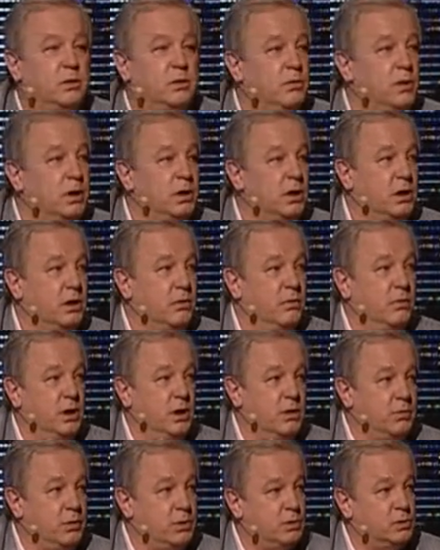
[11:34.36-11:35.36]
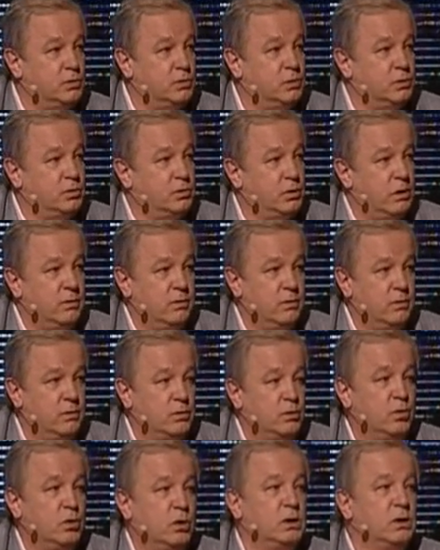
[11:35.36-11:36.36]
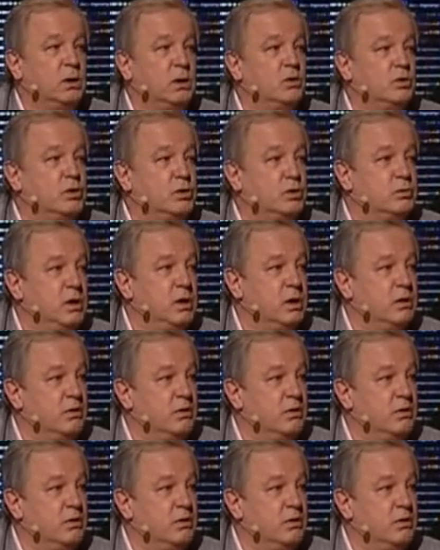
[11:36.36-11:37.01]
например, и Вики пришлось уравнивать, то тогда должен